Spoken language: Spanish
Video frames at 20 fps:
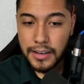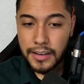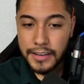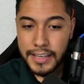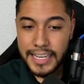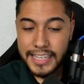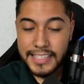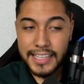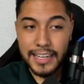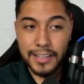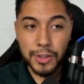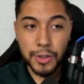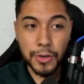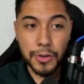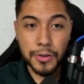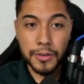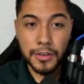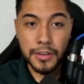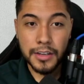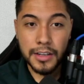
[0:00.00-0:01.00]
ya
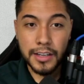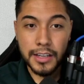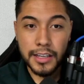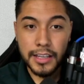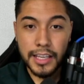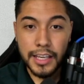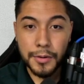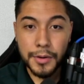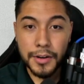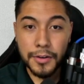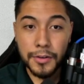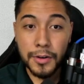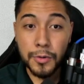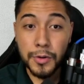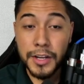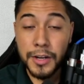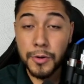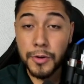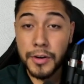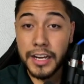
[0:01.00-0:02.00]
saltó y bueno, el
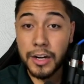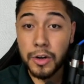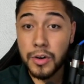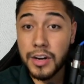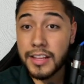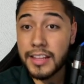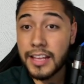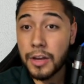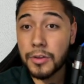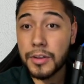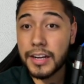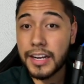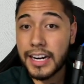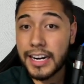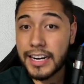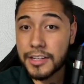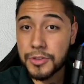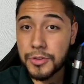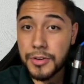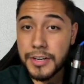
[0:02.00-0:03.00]
único que no ha dado
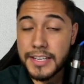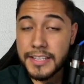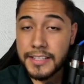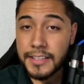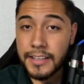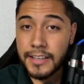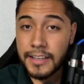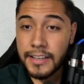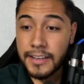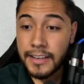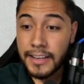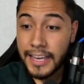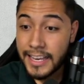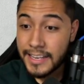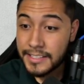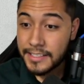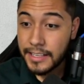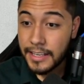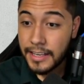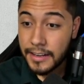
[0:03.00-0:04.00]
declaraciones
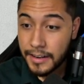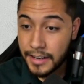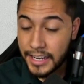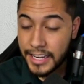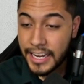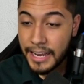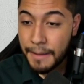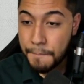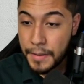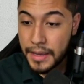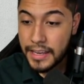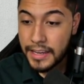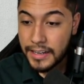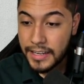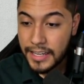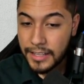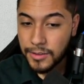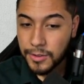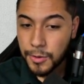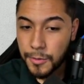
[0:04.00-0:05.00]
es Enrique Peña
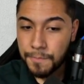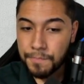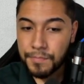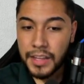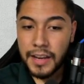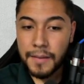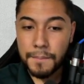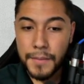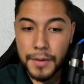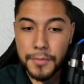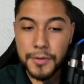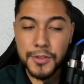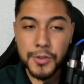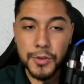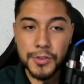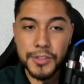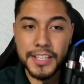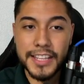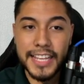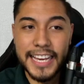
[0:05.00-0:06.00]
Nieto. Vámonos con
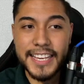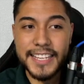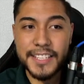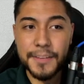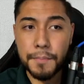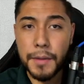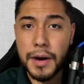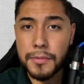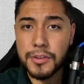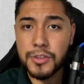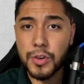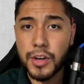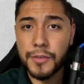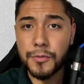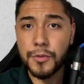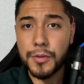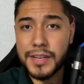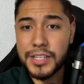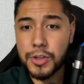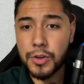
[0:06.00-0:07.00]
los detalles, vámonos con la
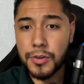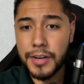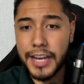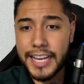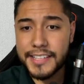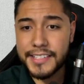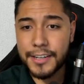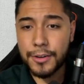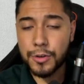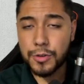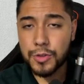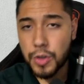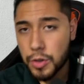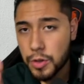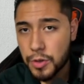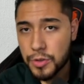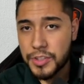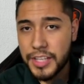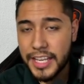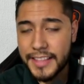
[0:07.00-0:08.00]
información, quédese con
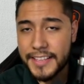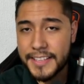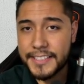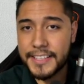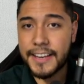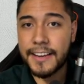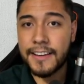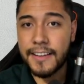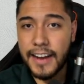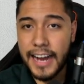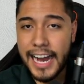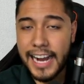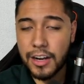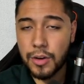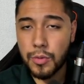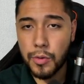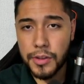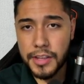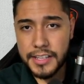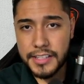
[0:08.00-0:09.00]
nosotros, siéntese,
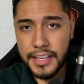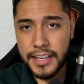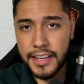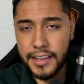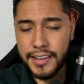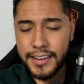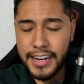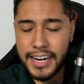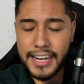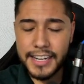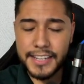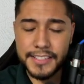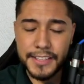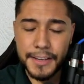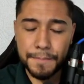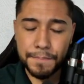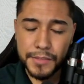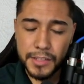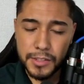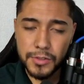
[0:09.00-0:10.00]
acomódese y
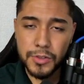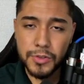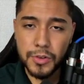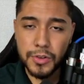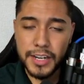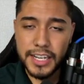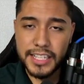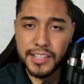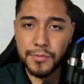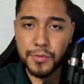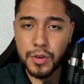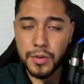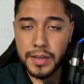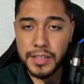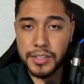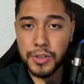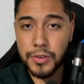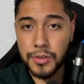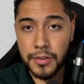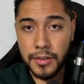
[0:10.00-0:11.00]
relájese, que estoy seguro que esa
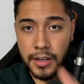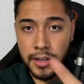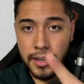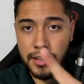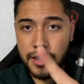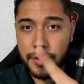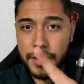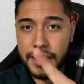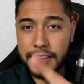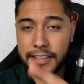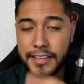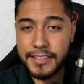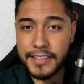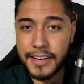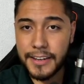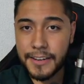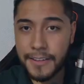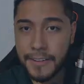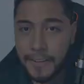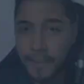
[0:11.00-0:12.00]
información te va a interesar.